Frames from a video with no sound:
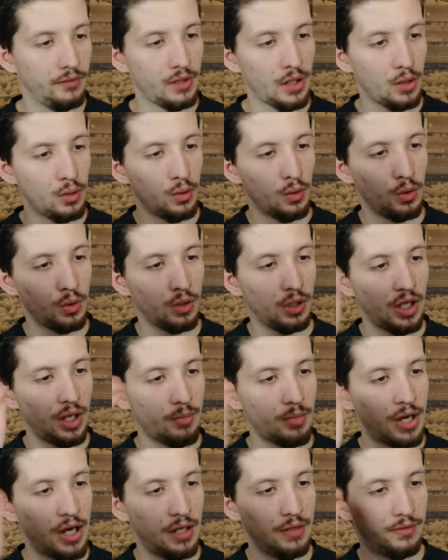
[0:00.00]
Yaugo alla
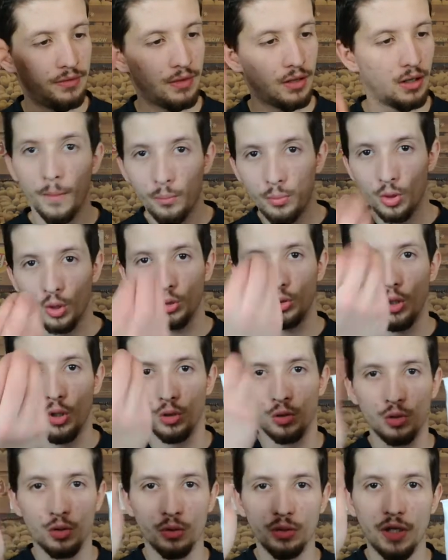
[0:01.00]
malva,
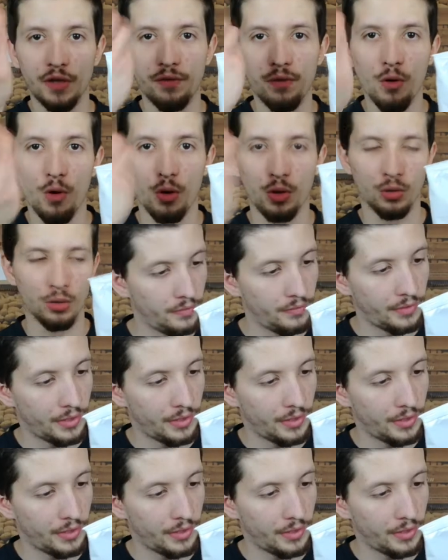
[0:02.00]
prodotto da forno,